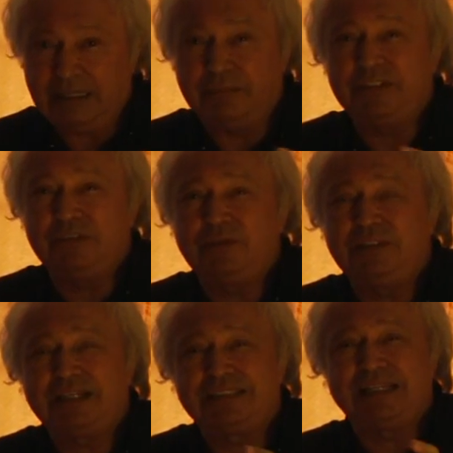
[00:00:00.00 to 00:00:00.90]
che ha bisogno
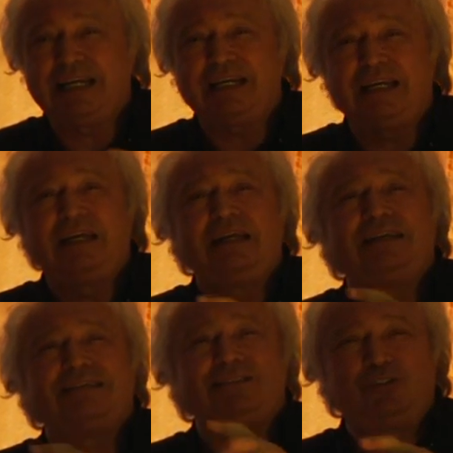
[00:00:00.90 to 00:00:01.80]
di restare
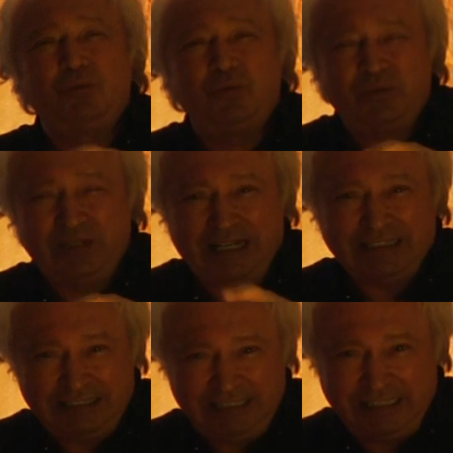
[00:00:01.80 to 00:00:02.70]
giù in
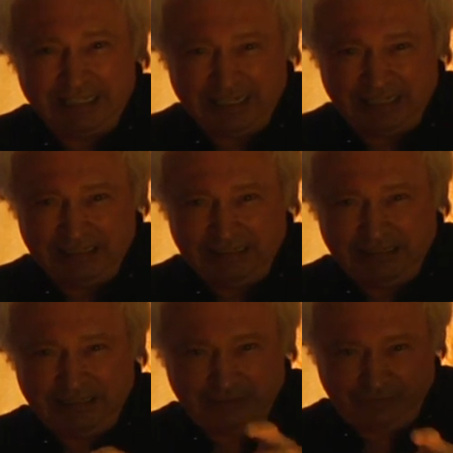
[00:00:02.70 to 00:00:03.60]
cantina,
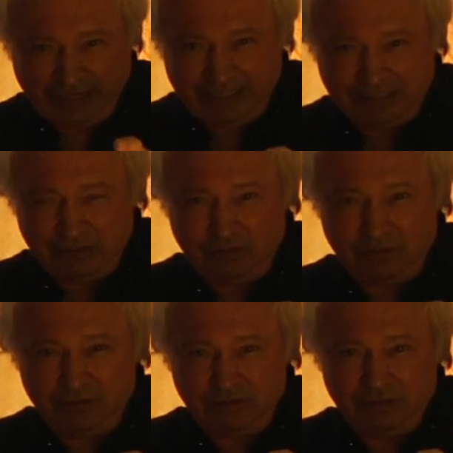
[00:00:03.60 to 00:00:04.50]
al
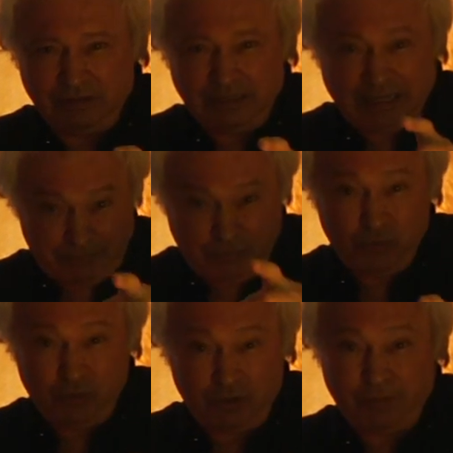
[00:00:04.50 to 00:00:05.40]
fresco, al
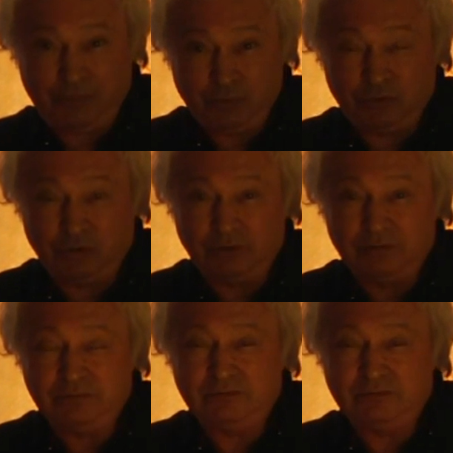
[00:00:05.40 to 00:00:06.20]
buio appunto.